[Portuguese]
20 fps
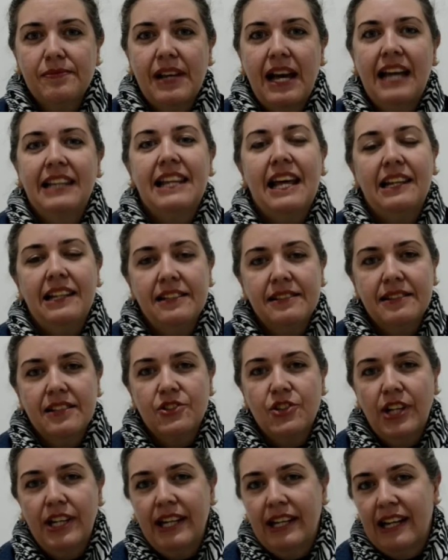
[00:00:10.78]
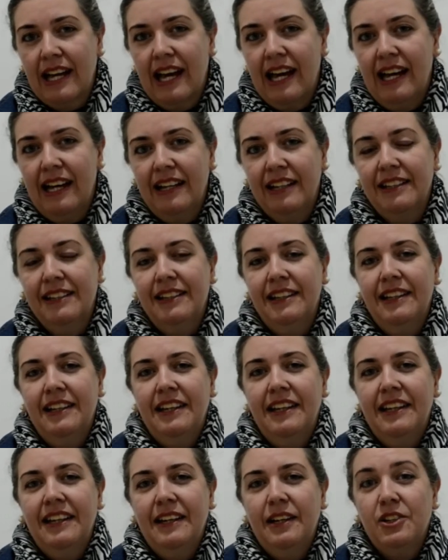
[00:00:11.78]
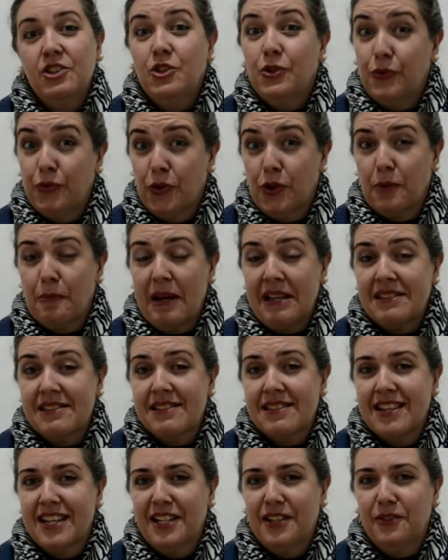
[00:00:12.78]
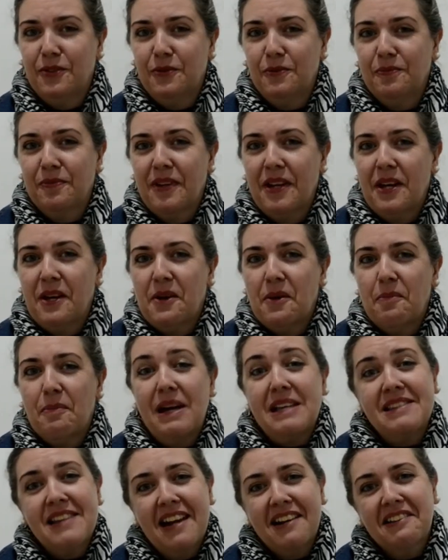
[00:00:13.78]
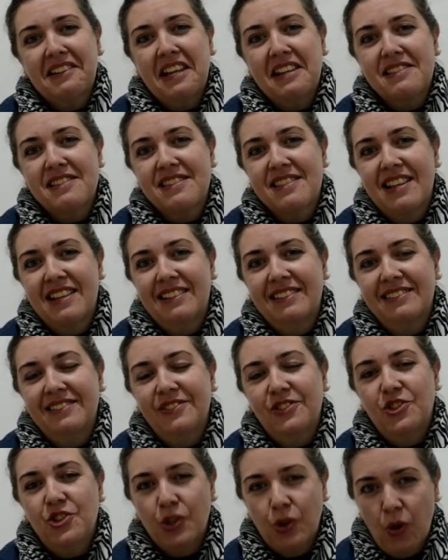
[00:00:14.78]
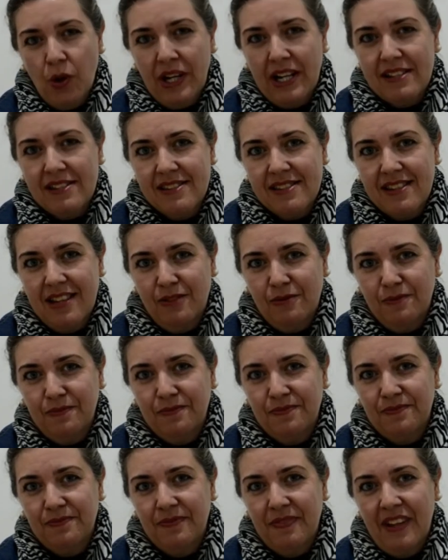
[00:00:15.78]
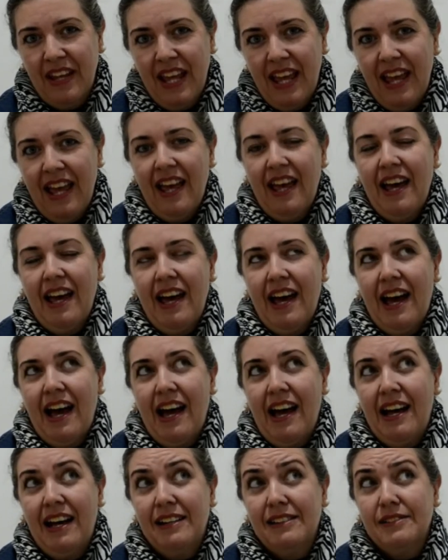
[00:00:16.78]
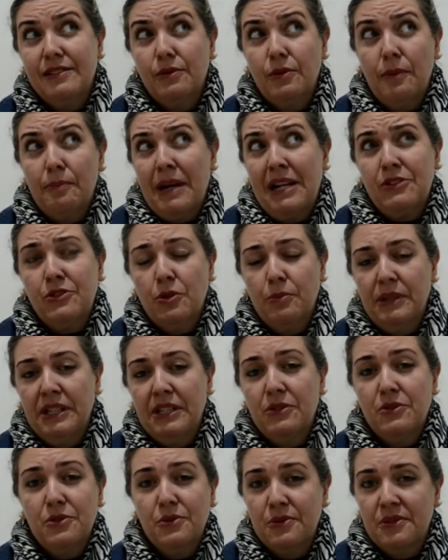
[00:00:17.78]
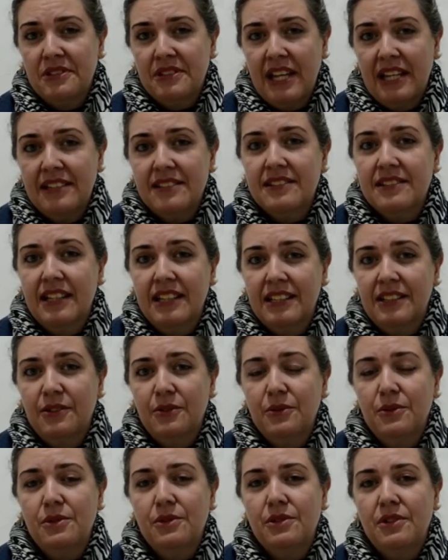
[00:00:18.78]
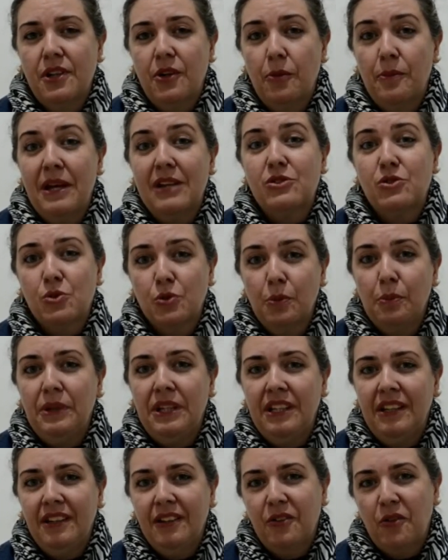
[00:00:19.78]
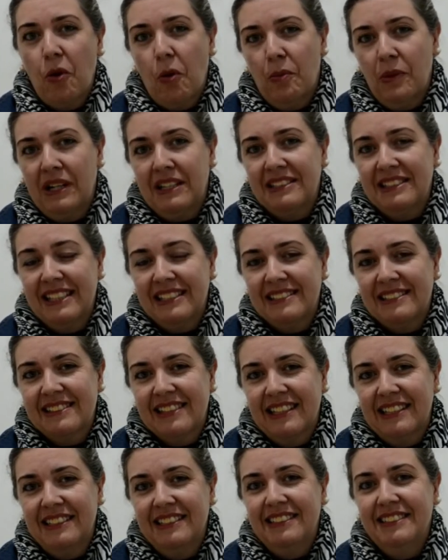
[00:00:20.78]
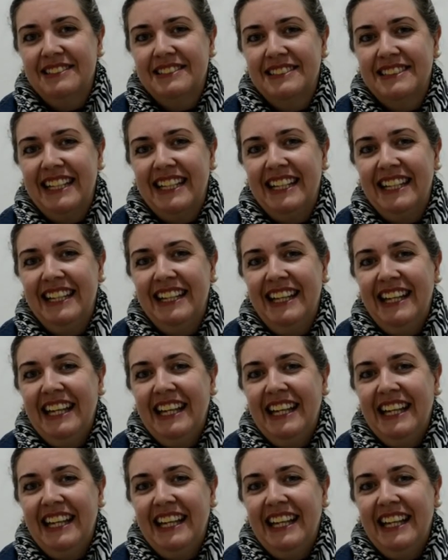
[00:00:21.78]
analista de RH, de formação, mas artesã de coração. Há mais ou menos uns seis anos eu me assumi como artesã, né?